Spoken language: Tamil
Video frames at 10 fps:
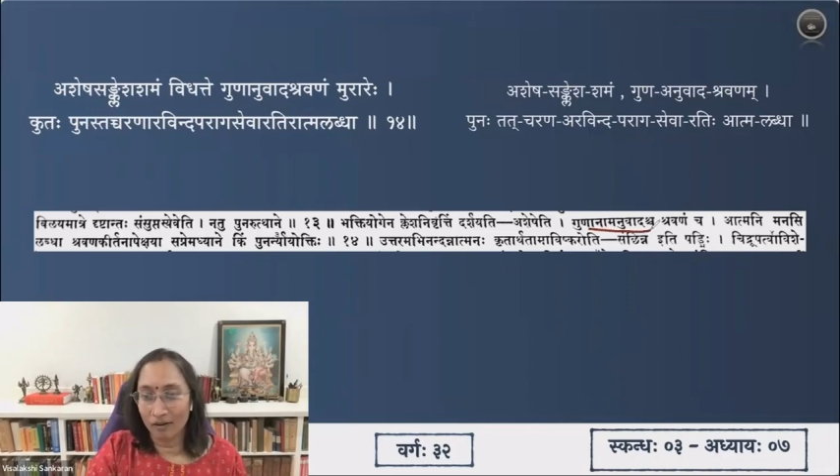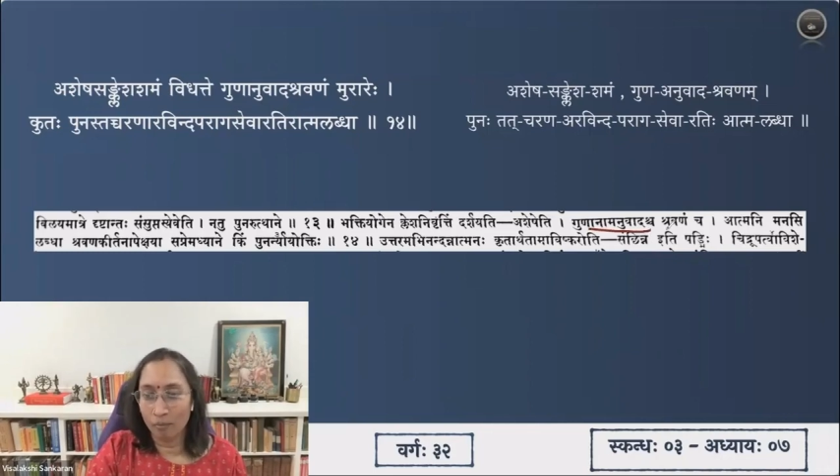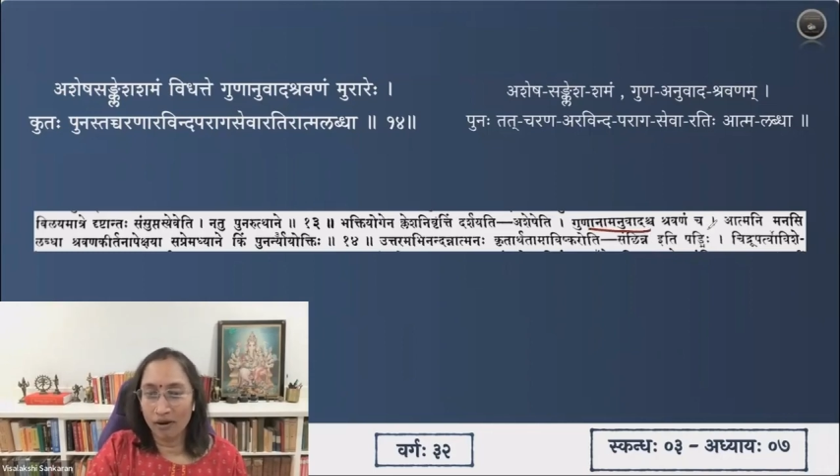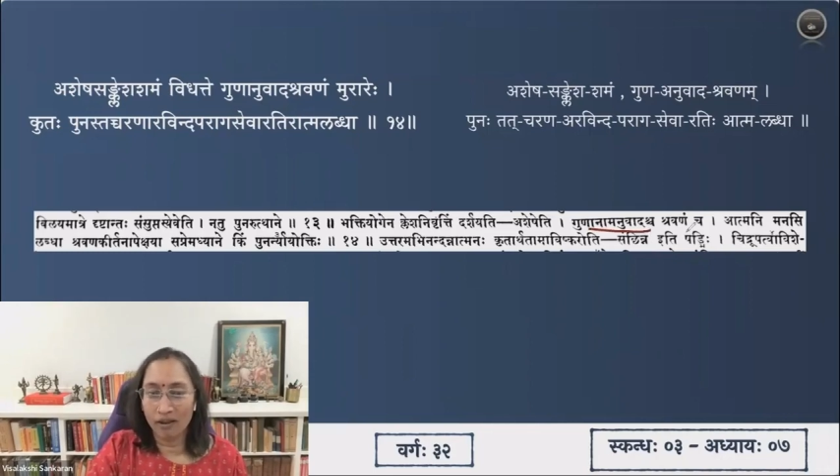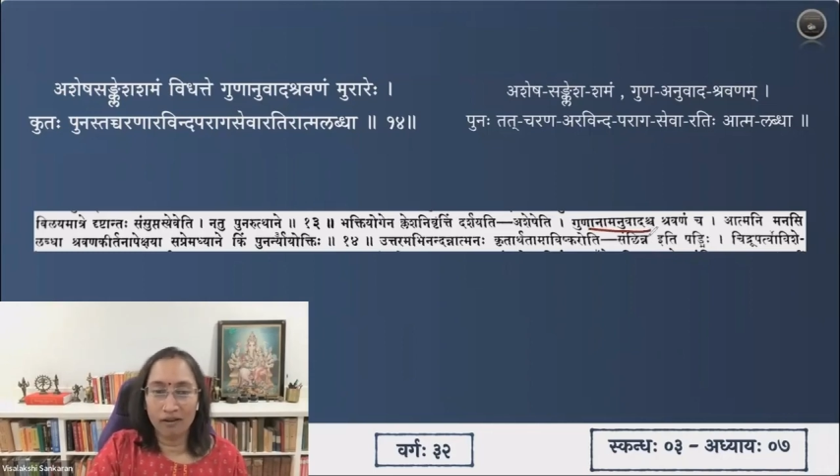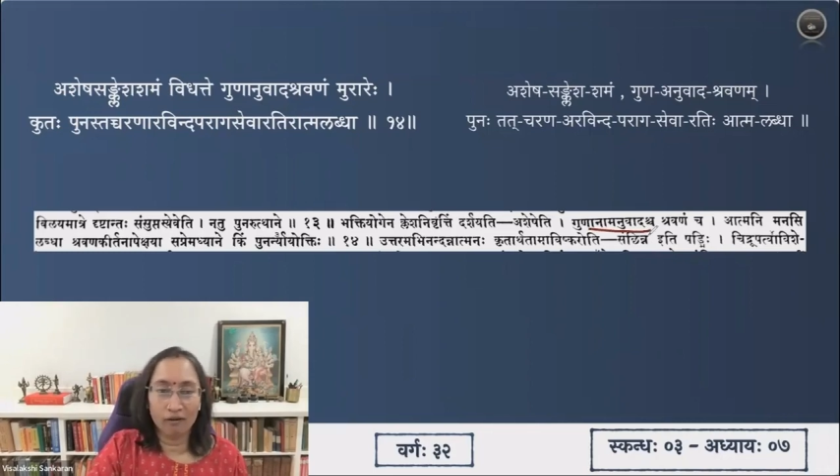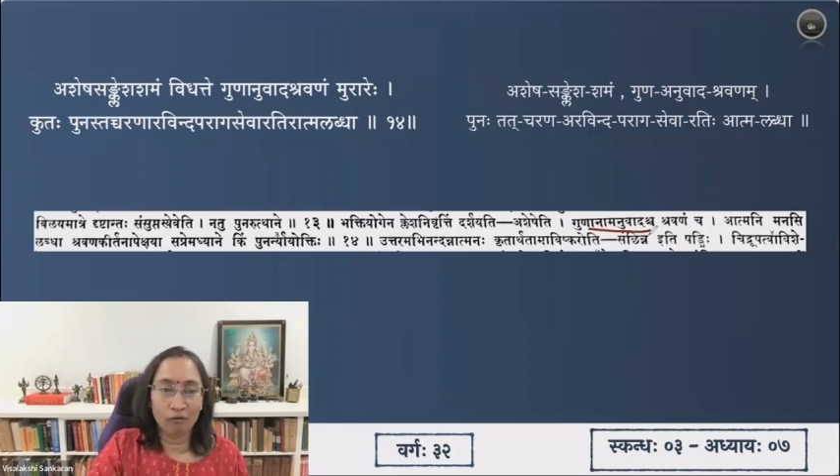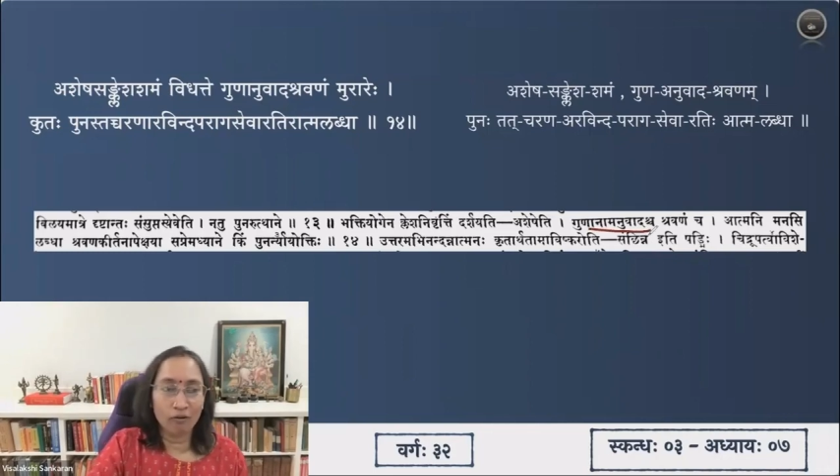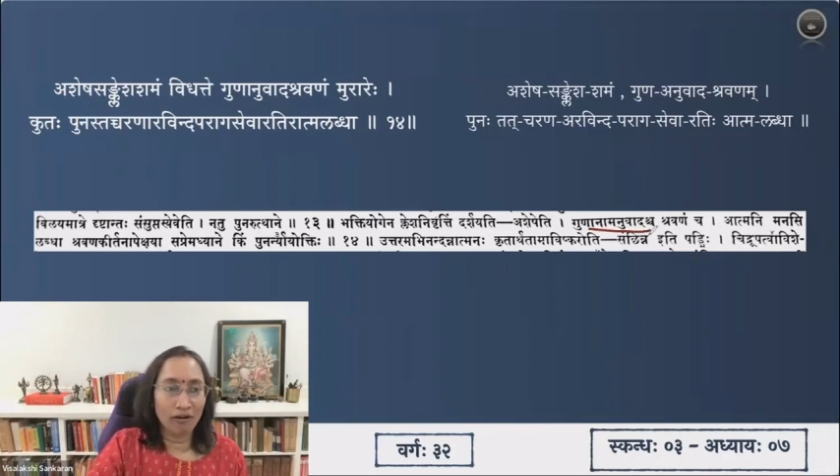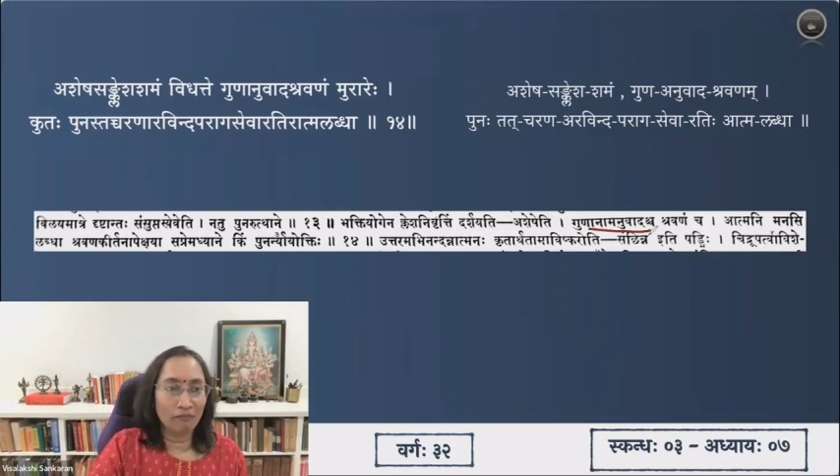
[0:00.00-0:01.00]
அப்பா
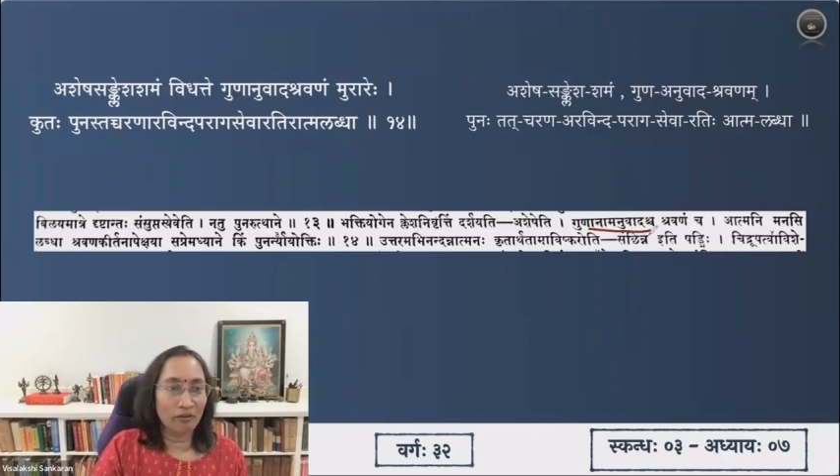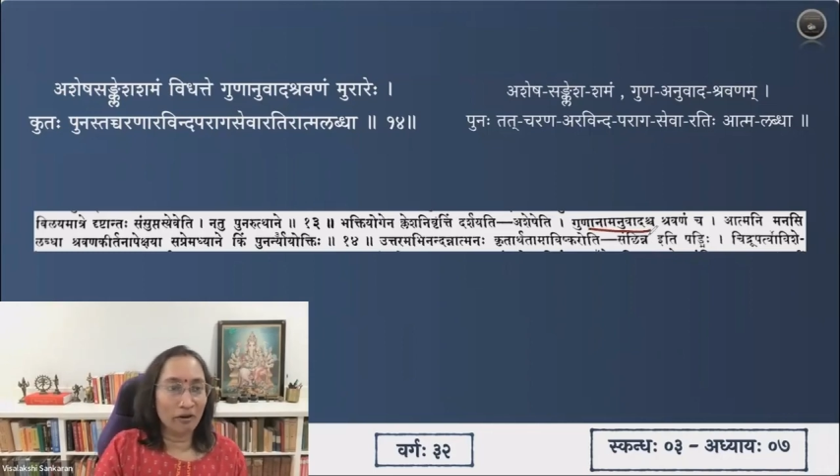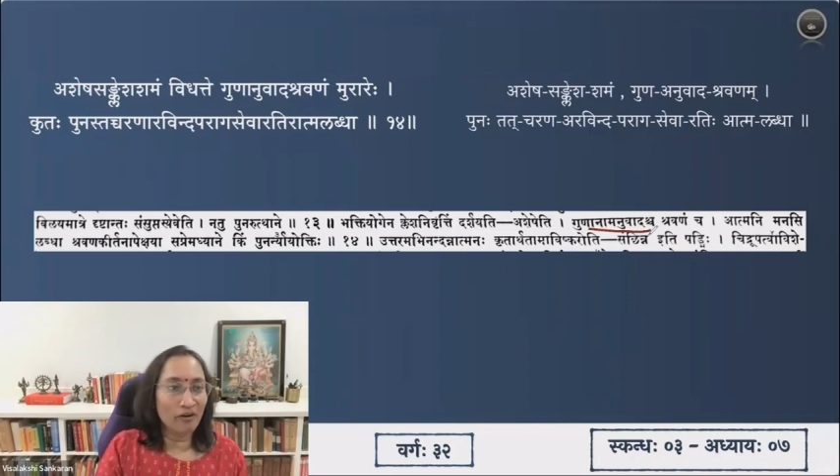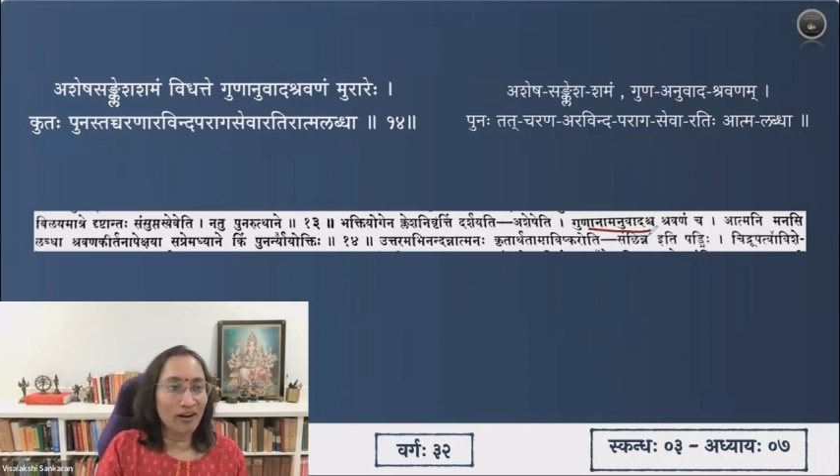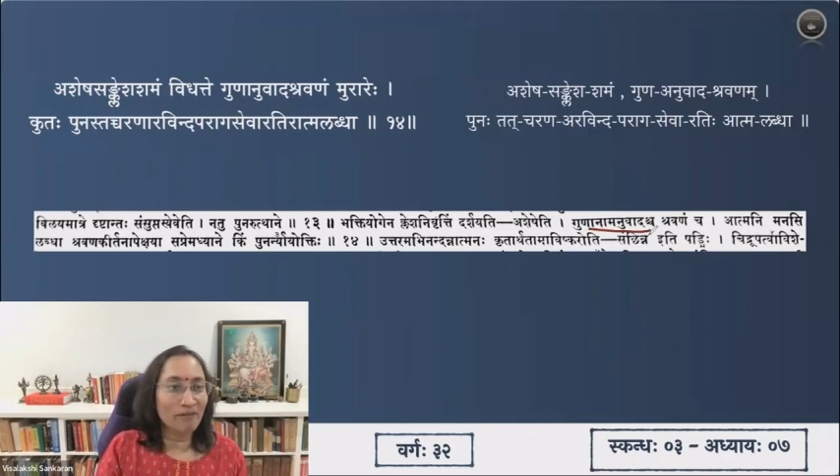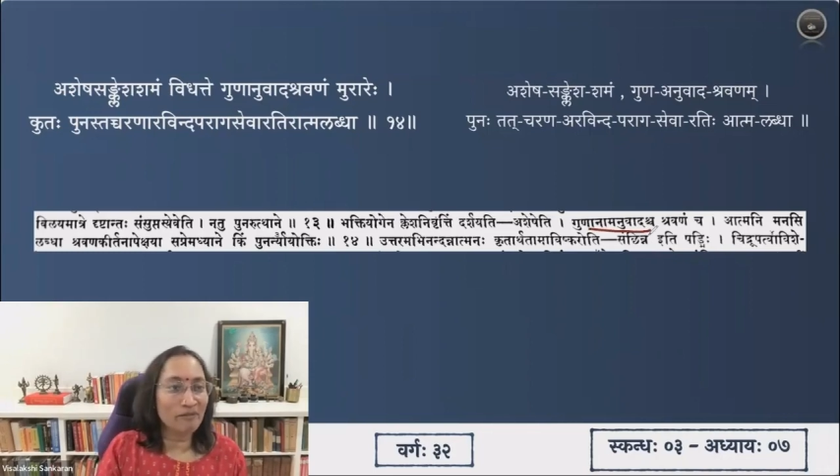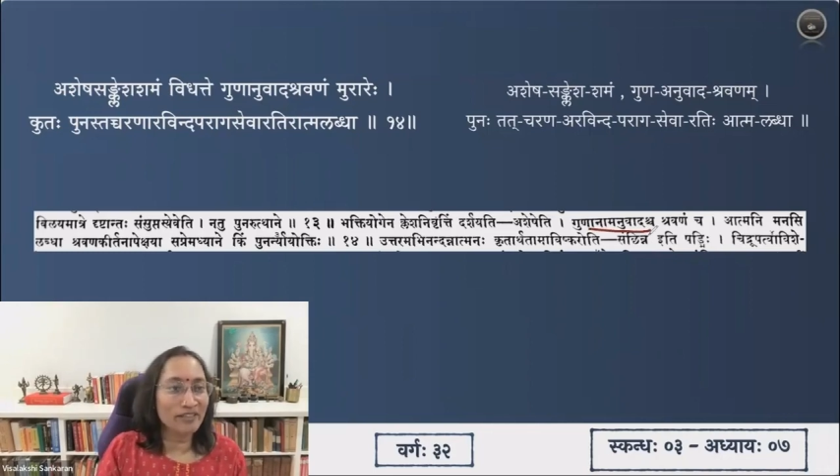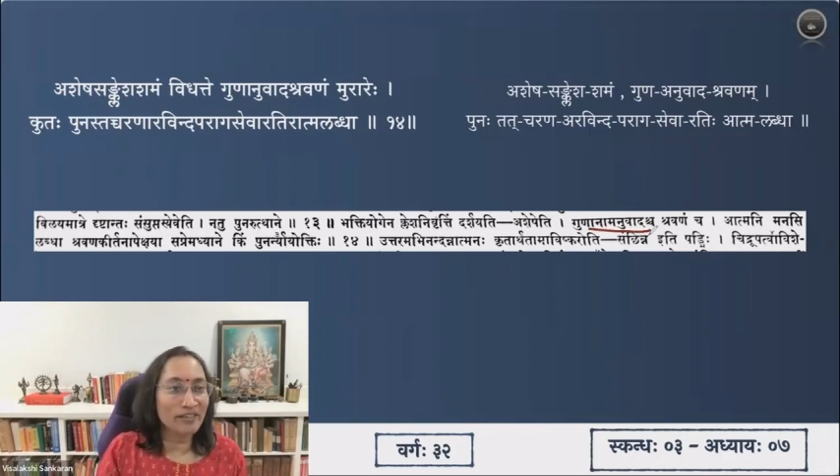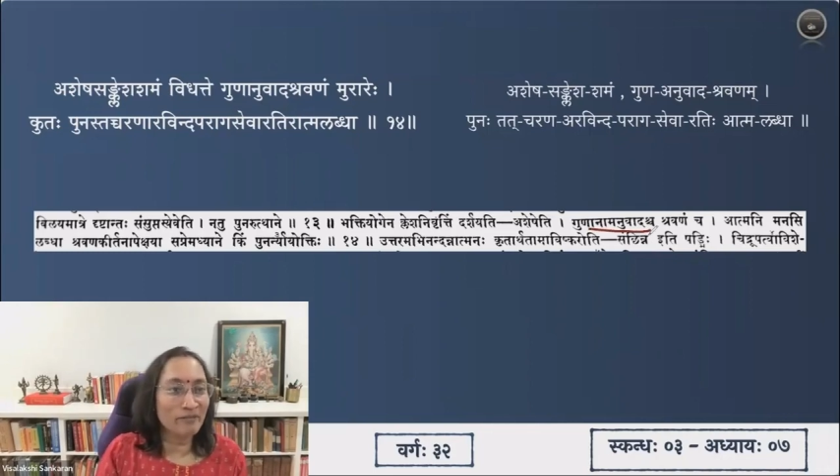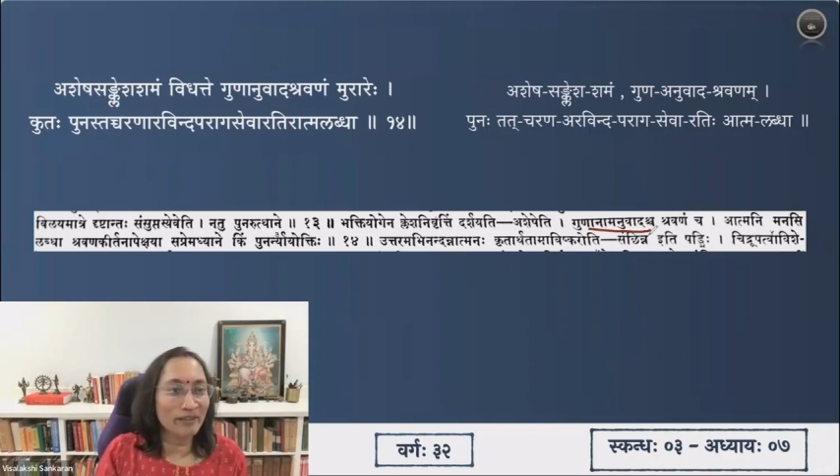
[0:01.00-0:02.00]
குண வெறும் கேட்பதுன்னு